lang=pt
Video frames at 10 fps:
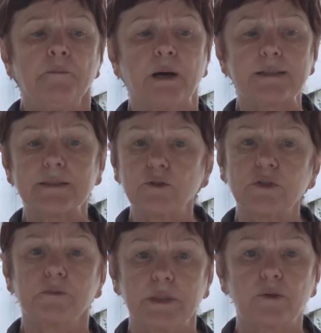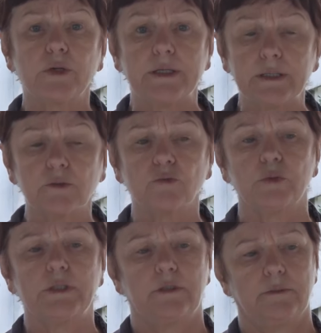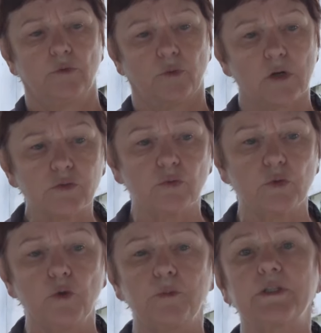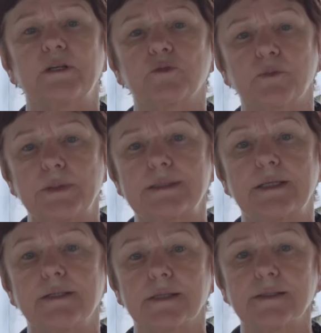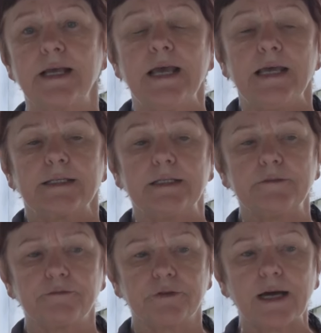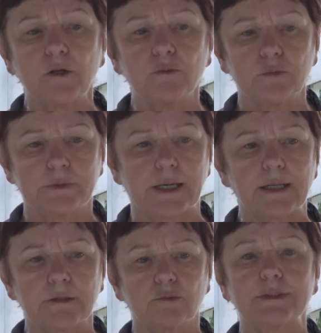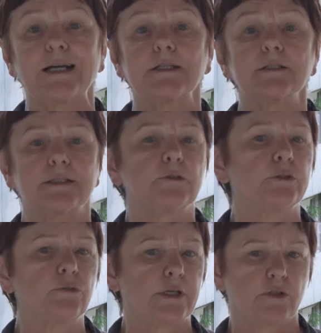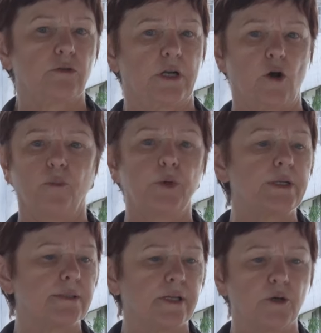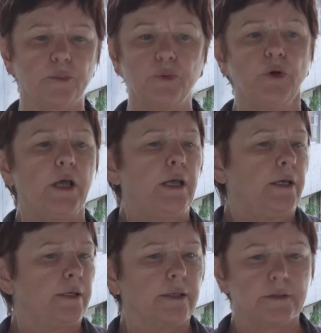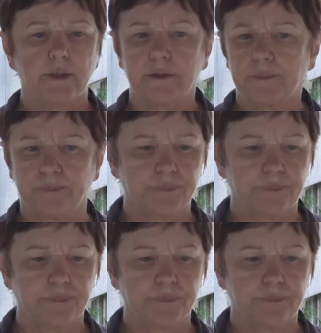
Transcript: mas eu também oriento e no nosso grupo temos pesquisas que falam, tratam da questão educacional, por exemplo, eh,